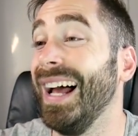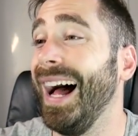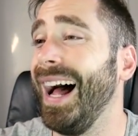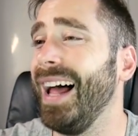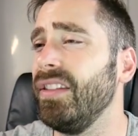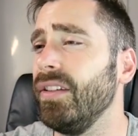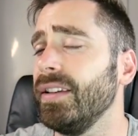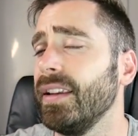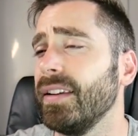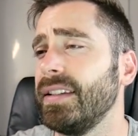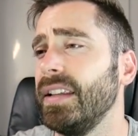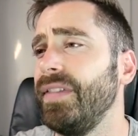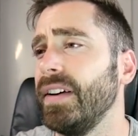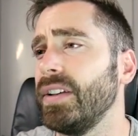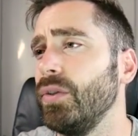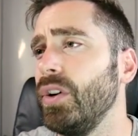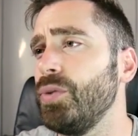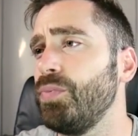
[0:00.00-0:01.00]
Ah, attends, dans cette
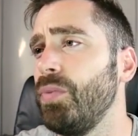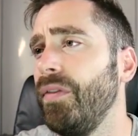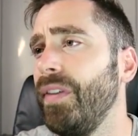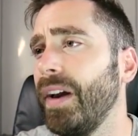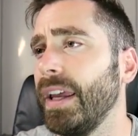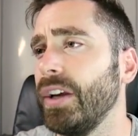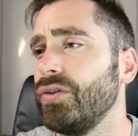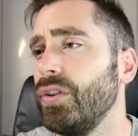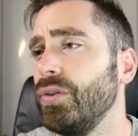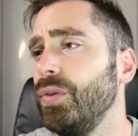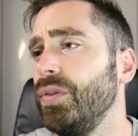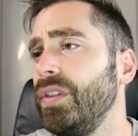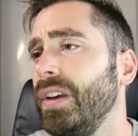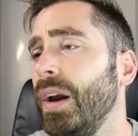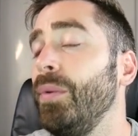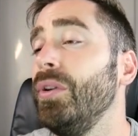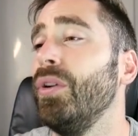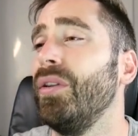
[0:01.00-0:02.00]
faction-là, je pouvais faire quelque chose
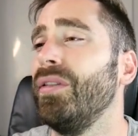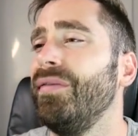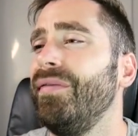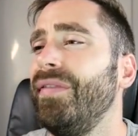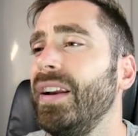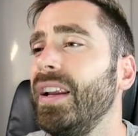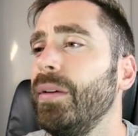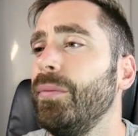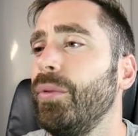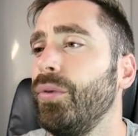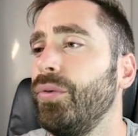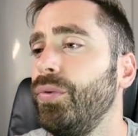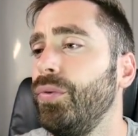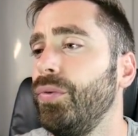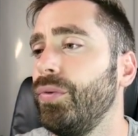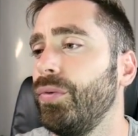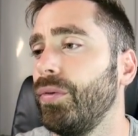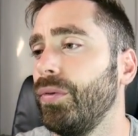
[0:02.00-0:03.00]
aussi. Ah oui, non, il fallait un
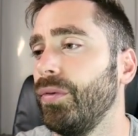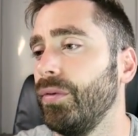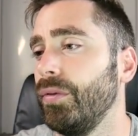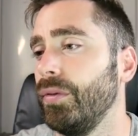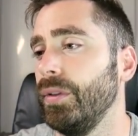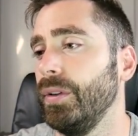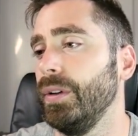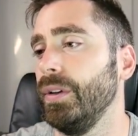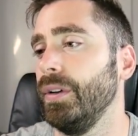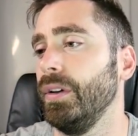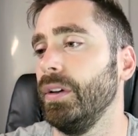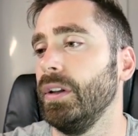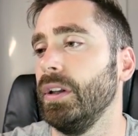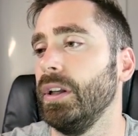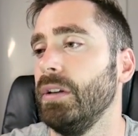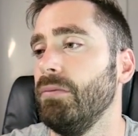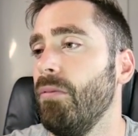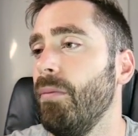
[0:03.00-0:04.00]
Brutus.
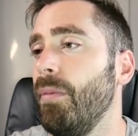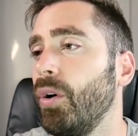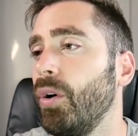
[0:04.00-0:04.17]
Il me